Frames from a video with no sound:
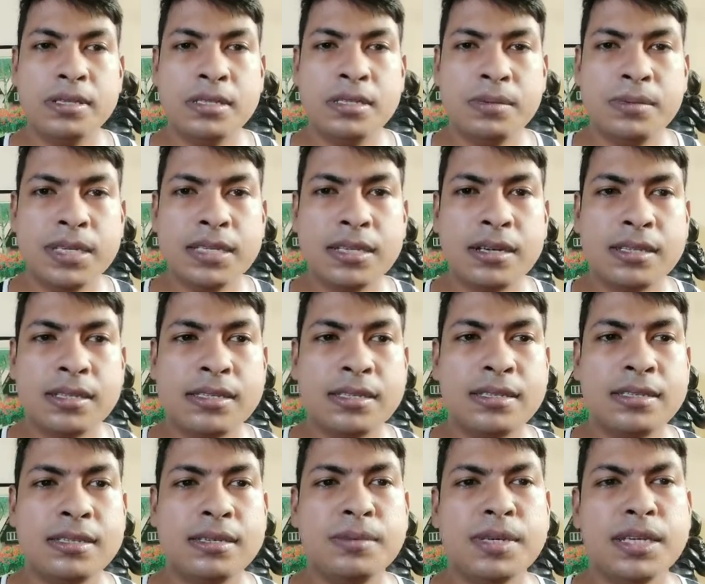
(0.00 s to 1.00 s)
জিমে যাচ্ছে
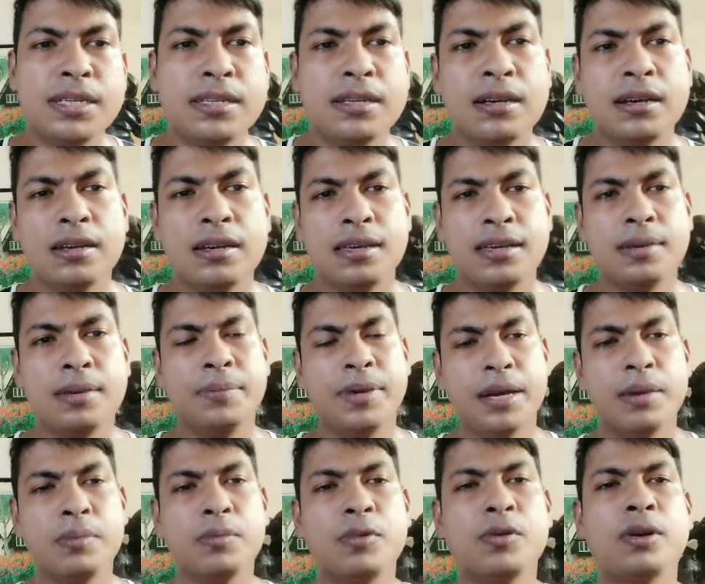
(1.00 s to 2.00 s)
জিমে যা গিয়ে
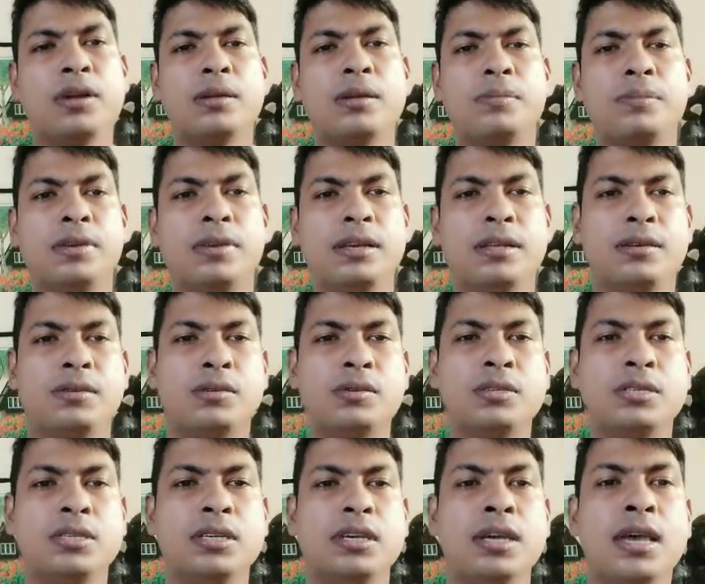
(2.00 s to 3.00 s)
ব্যায়াম করার ইয়ে
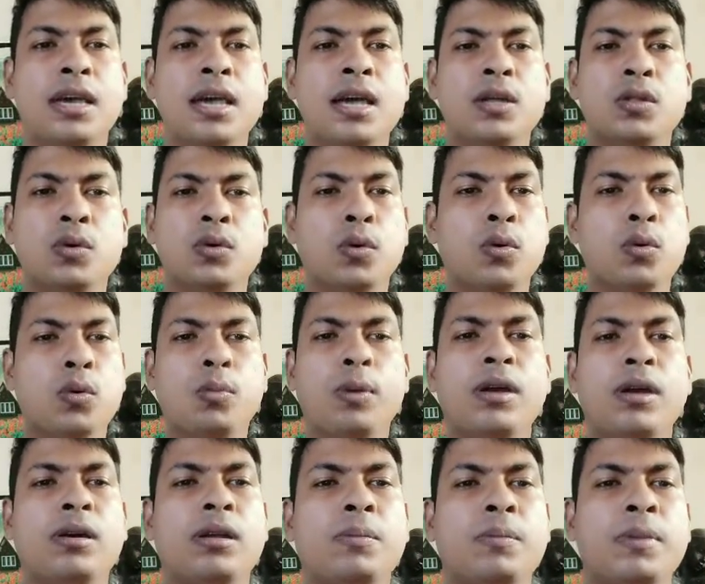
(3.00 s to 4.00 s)
করছে তো
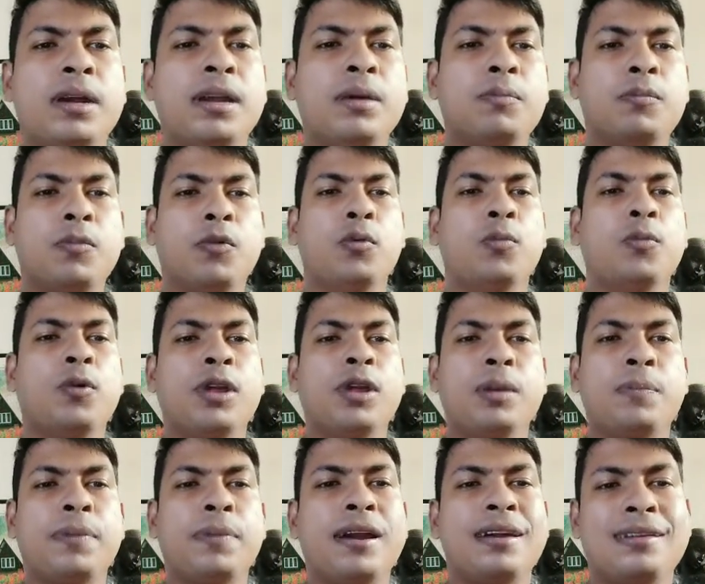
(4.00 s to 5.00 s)
ওভারঅল মানে
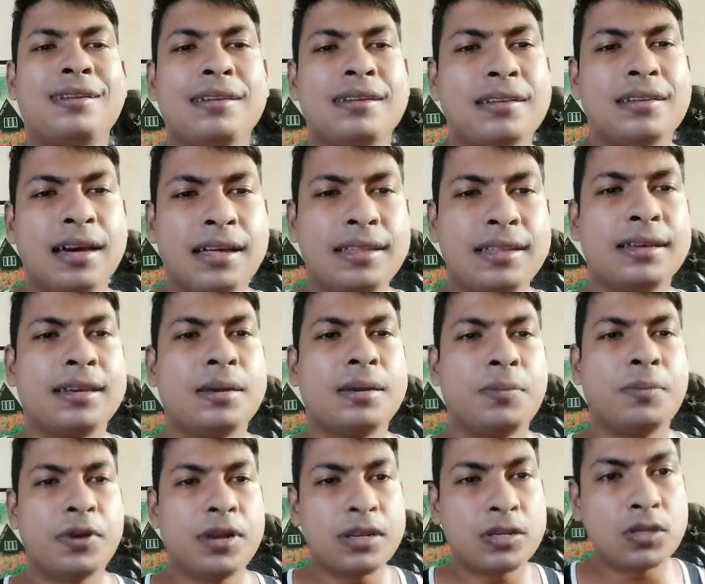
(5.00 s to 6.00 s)
ওপরের পার্টটা না দেখে
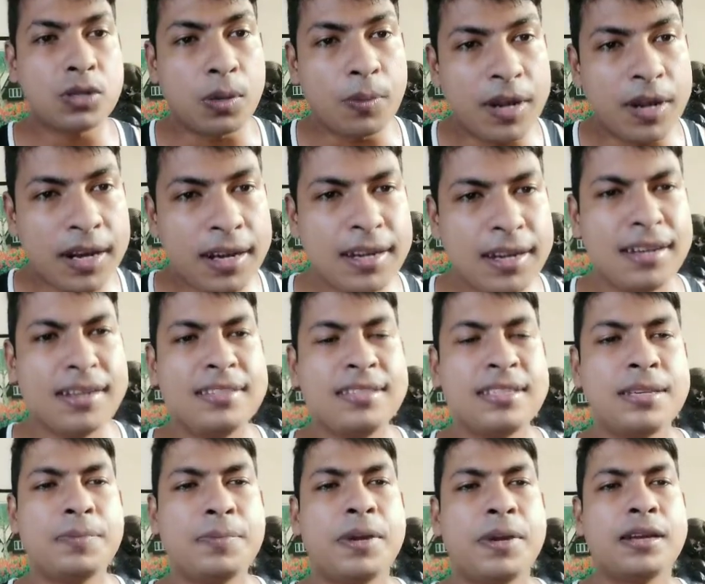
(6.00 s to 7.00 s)
পড়ে সবার আগে
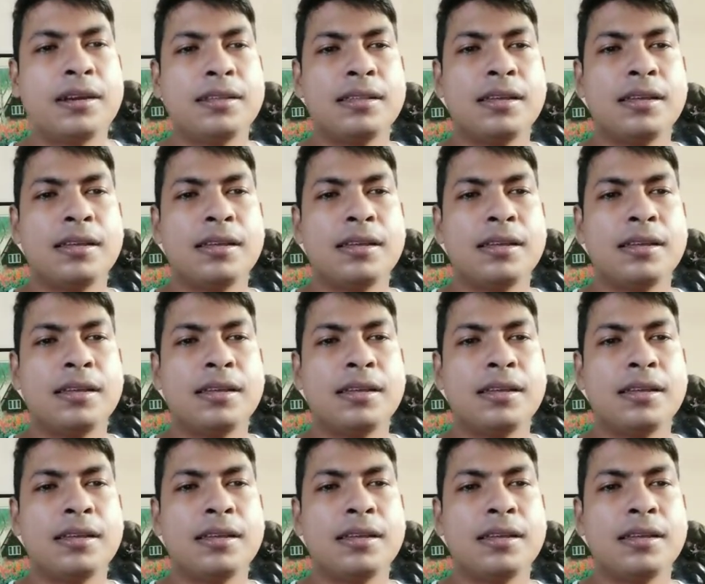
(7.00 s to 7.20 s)
নিচের পার্টটা